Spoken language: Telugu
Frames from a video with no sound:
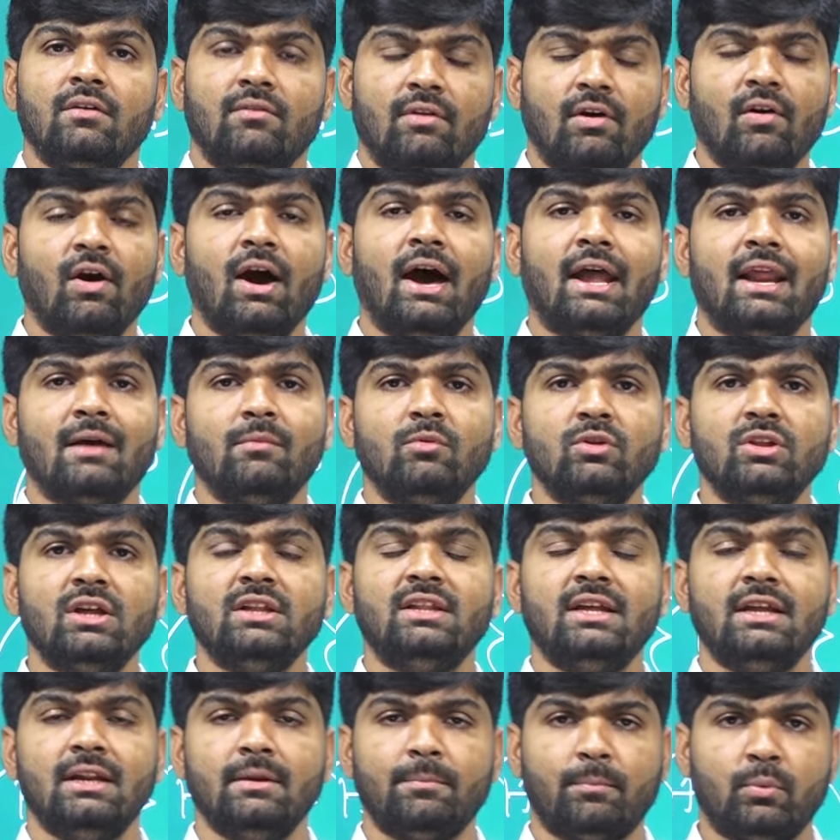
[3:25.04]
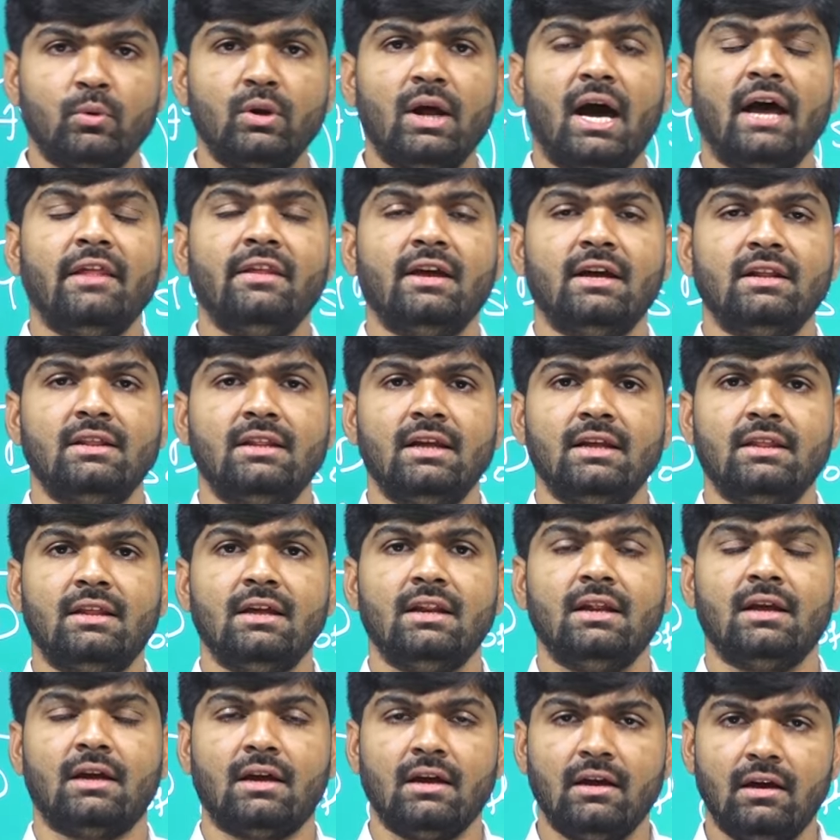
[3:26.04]
వ్యవహారం ఉంది దీని పునాది ఏంది
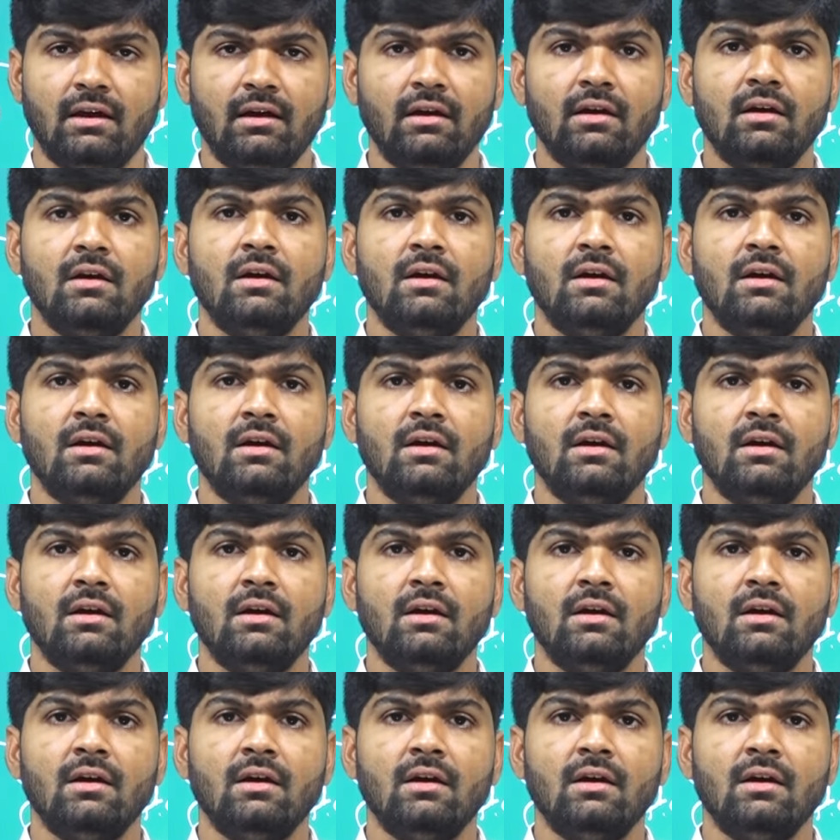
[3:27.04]
దీనికి